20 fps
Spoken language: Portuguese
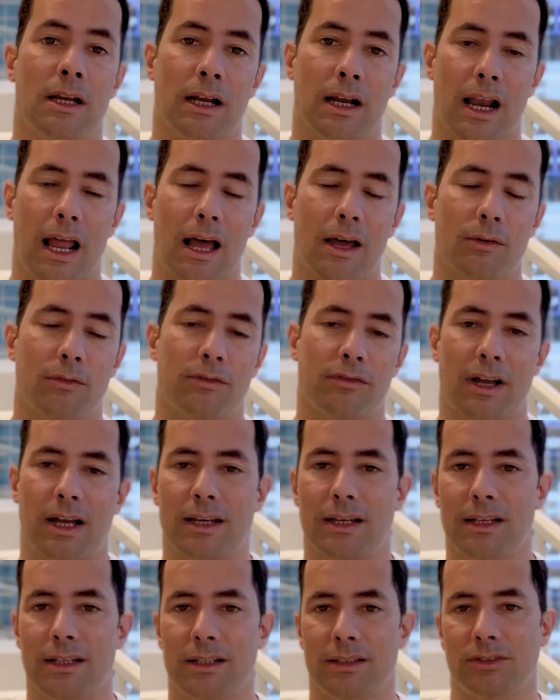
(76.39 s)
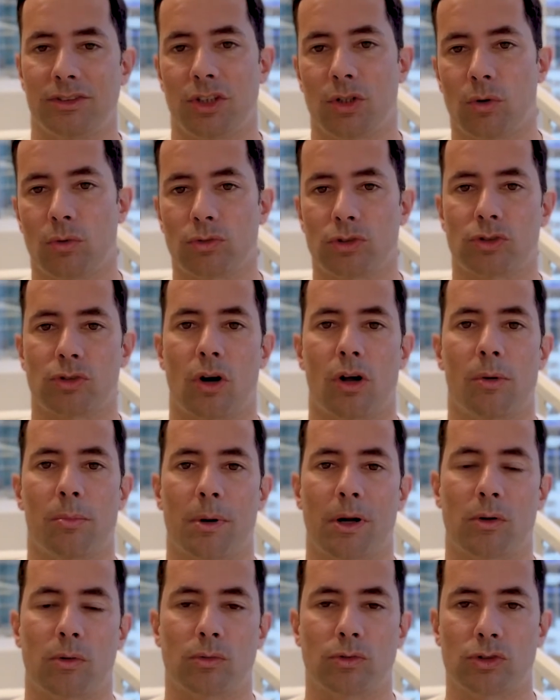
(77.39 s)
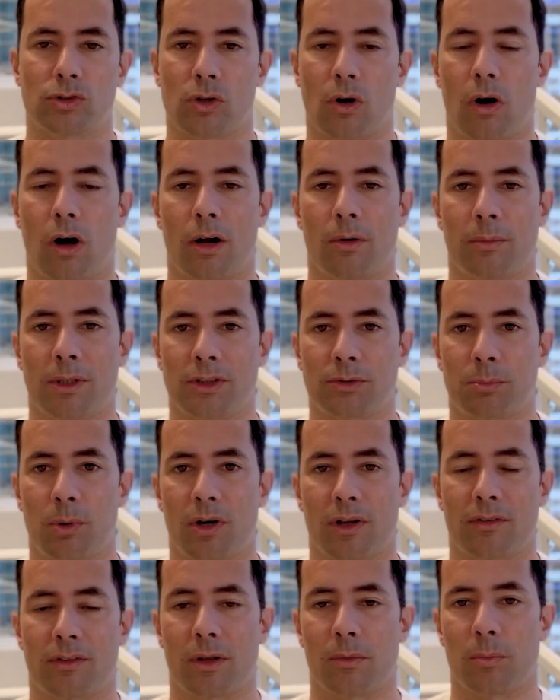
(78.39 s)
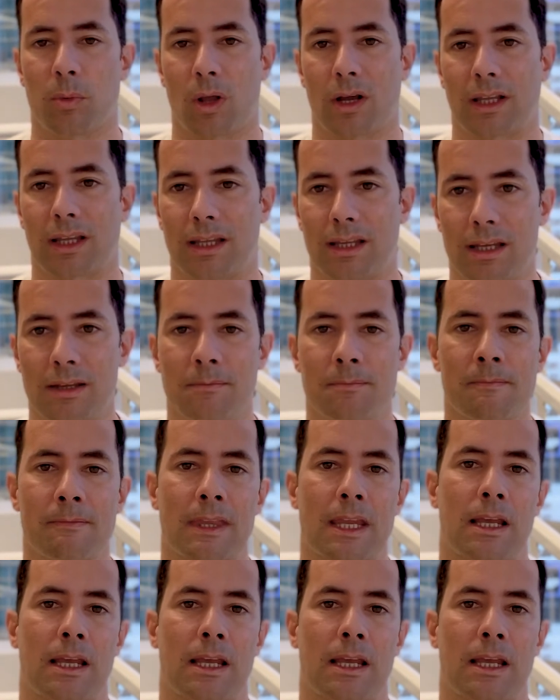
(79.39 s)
Claro, varia de consultório para consultório, mas, por exemplo, aqui